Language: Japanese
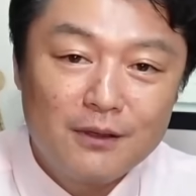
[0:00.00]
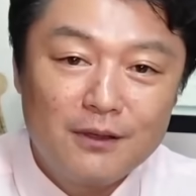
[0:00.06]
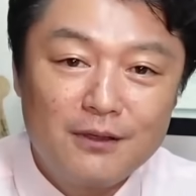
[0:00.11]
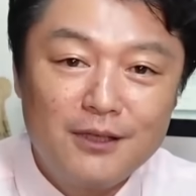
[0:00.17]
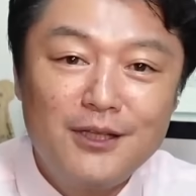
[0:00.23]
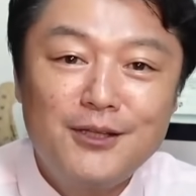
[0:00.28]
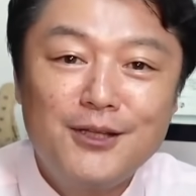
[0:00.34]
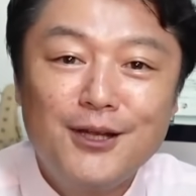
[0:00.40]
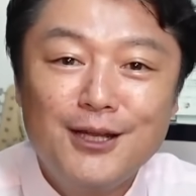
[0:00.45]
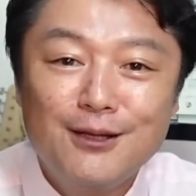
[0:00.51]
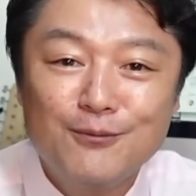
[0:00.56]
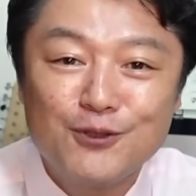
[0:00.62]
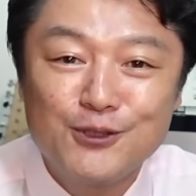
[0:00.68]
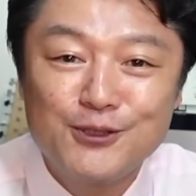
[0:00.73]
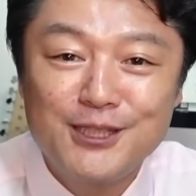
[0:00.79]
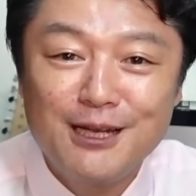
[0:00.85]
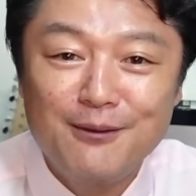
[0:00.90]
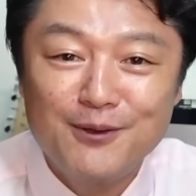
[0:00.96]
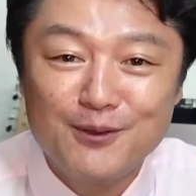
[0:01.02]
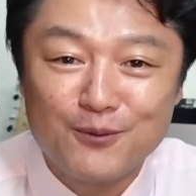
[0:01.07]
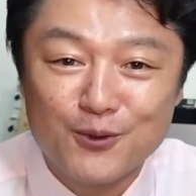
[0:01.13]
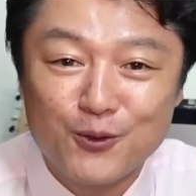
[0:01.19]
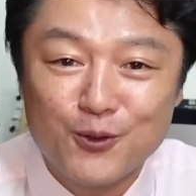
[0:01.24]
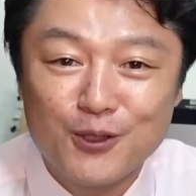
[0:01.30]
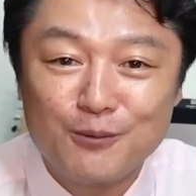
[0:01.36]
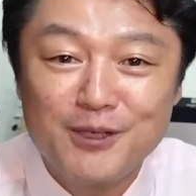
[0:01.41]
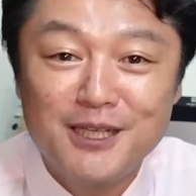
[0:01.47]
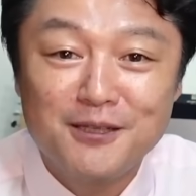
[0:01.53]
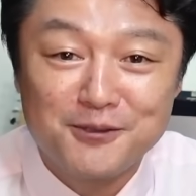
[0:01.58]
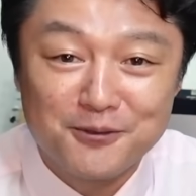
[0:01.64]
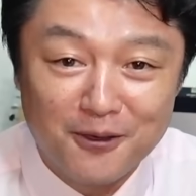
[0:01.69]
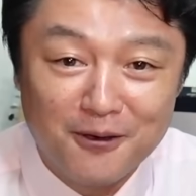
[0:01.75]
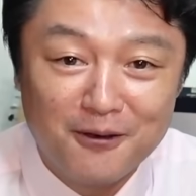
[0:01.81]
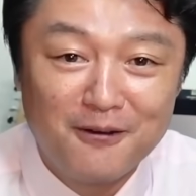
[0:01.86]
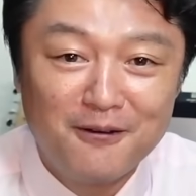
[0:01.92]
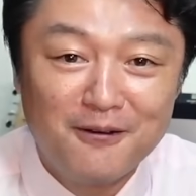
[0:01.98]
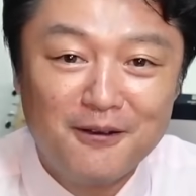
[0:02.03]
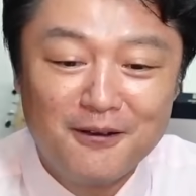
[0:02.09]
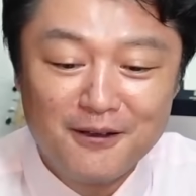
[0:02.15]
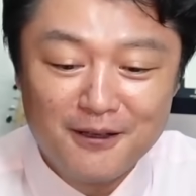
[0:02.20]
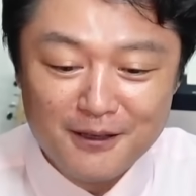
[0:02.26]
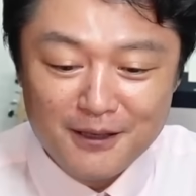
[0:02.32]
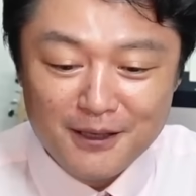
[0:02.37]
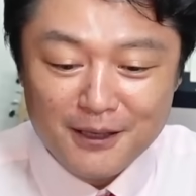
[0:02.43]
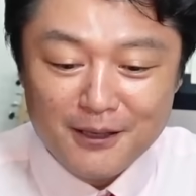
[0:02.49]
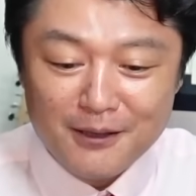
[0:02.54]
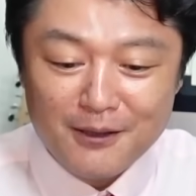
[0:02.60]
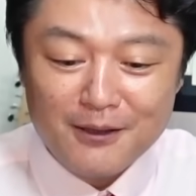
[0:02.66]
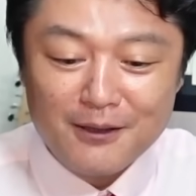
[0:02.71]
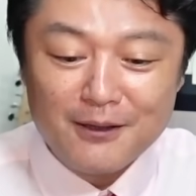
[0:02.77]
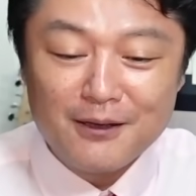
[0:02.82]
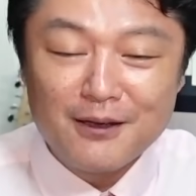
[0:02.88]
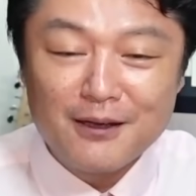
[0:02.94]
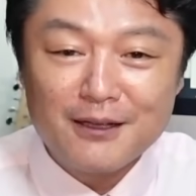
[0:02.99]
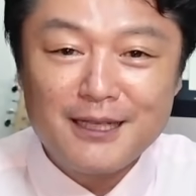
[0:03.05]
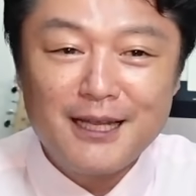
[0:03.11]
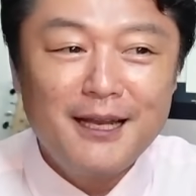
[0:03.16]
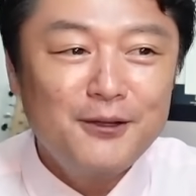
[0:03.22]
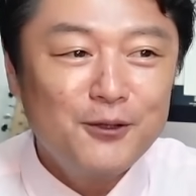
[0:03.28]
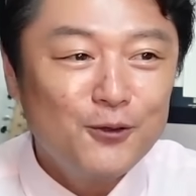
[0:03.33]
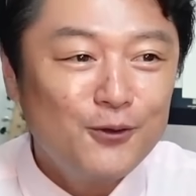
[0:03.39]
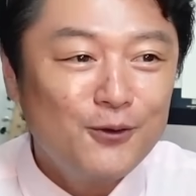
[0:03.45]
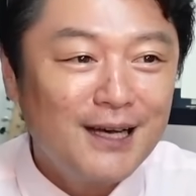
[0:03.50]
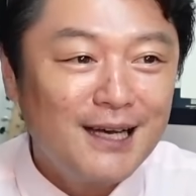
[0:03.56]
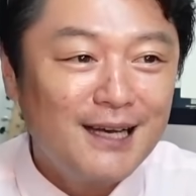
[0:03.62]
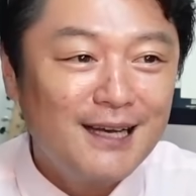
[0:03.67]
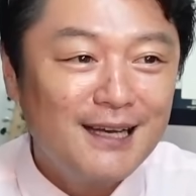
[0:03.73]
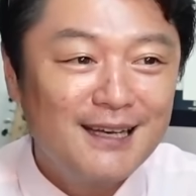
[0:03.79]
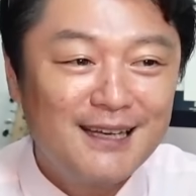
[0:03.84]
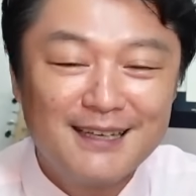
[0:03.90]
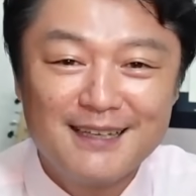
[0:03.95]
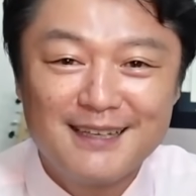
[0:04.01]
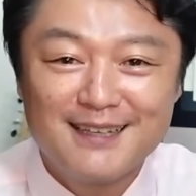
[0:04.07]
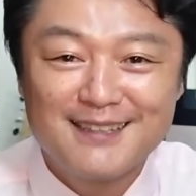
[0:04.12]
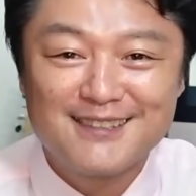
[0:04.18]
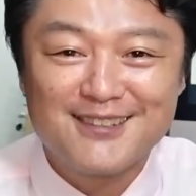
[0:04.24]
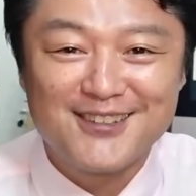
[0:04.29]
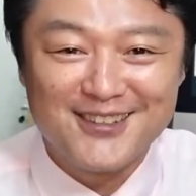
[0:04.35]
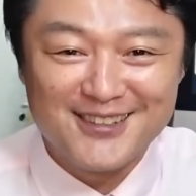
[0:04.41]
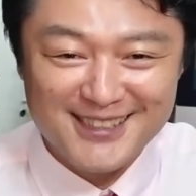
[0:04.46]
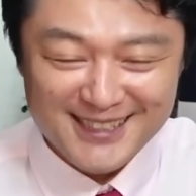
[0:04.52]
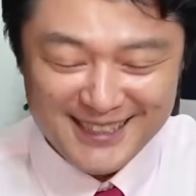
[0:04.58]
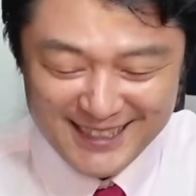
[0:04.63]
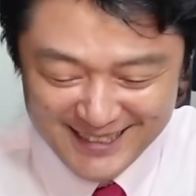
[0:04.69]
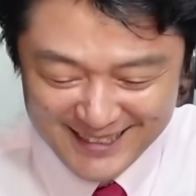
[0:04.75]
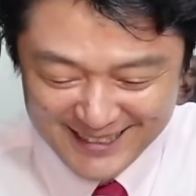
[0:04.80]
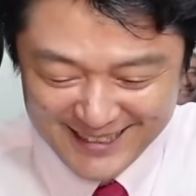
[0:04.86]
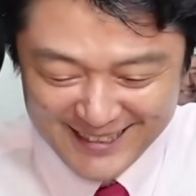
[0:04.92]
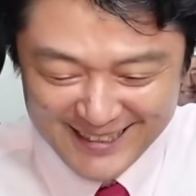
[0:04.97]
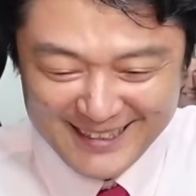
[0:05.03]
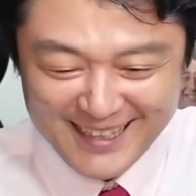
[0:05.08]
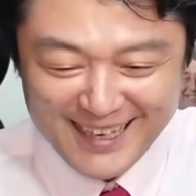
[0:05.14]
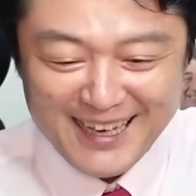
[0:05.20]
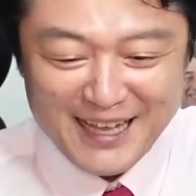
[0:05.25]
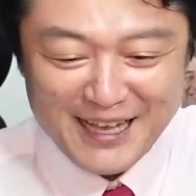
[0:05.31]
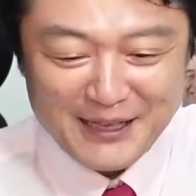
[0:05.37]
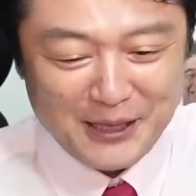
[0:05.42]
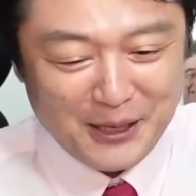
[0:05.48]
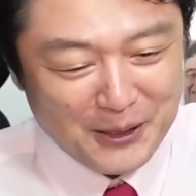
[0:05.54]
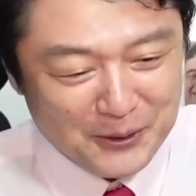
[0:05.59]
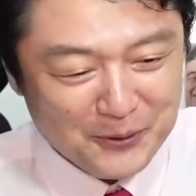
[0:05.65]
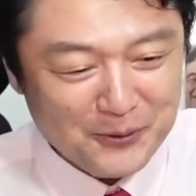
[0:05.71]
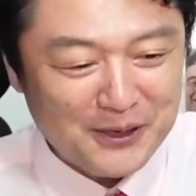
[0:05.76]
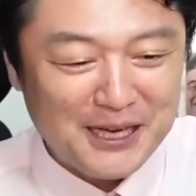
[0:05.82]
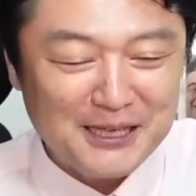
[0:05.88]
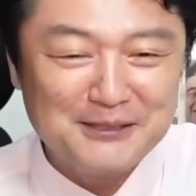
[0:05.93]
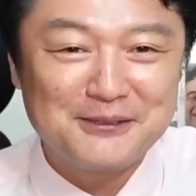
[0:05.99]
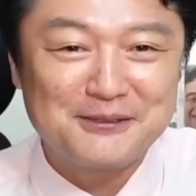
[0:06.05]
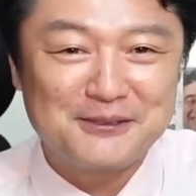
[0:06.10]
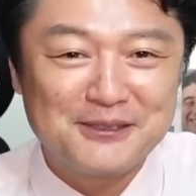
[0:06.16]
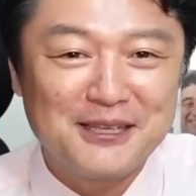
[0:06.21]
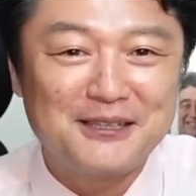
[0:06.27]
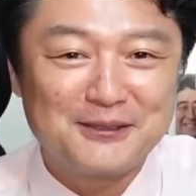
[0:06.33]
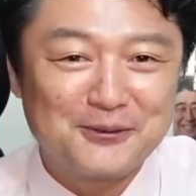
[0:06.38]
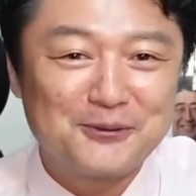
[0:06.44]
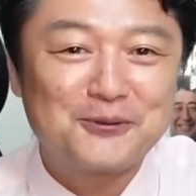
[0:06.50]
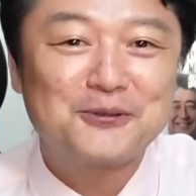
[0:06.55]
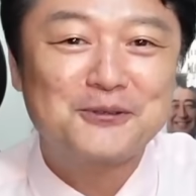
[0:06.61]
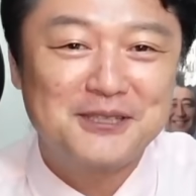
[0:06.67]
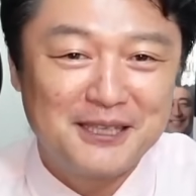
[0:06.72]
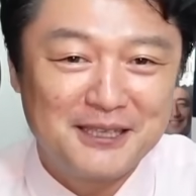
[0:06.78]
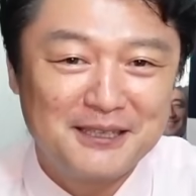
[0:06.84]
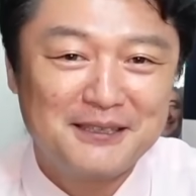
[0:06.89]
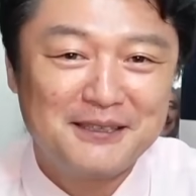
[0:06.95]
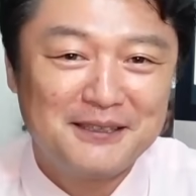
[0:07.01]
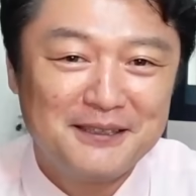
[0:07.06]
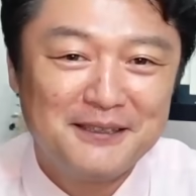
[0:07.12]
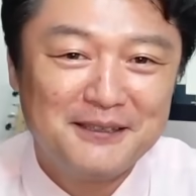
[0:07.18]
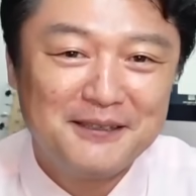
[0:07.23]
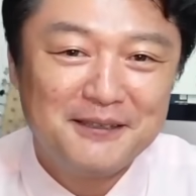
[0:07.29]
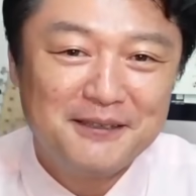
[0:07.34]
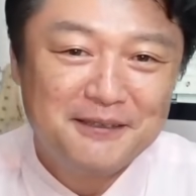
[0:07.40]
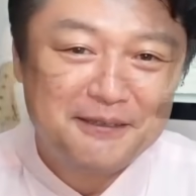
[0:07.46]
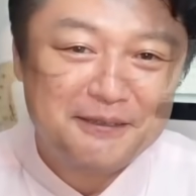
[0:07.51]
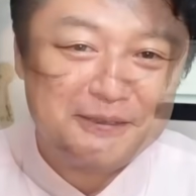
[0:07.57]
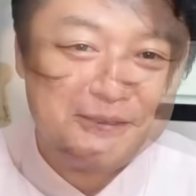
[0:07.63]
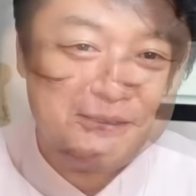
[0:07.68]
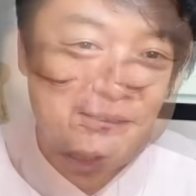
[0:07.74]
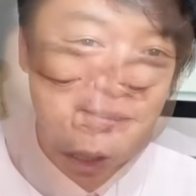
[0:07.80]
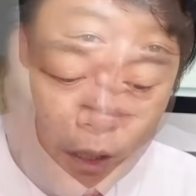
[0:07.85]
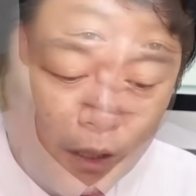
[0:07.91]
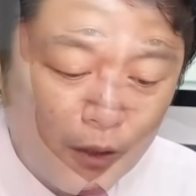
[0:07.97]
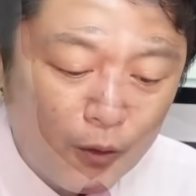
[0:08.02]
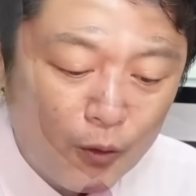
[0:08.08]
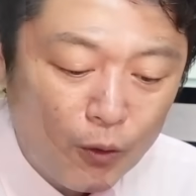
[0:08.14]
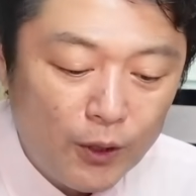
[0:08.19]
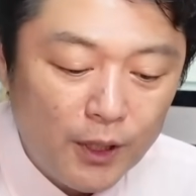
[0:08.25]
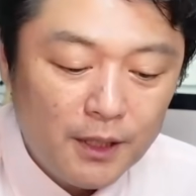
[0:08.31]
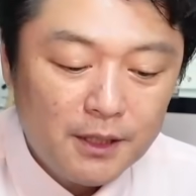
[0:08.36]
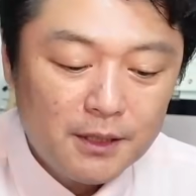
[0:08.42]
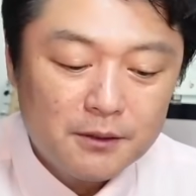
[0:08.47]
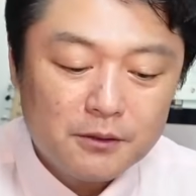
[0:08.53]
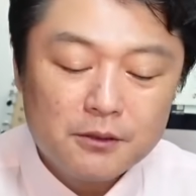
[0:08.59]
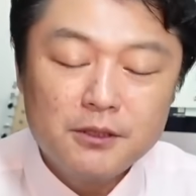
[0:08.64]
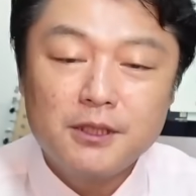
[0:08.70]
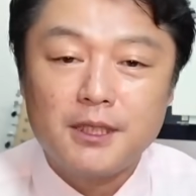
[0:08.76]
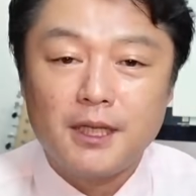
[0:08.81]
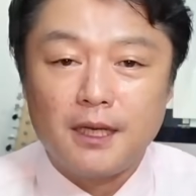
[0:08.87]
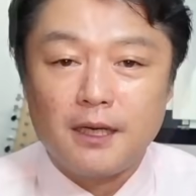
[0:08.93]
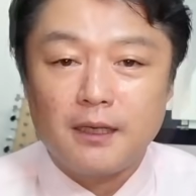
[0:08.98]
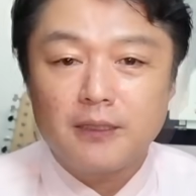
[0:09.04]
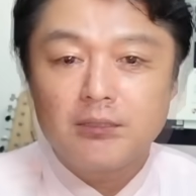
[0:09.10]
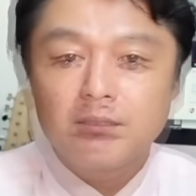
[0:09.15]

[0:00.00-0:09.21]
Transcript: 日テレでもフジテレビでもどこでもいいですよテレ東はそっとじテレ東は数少ないんでそっとじでこれについて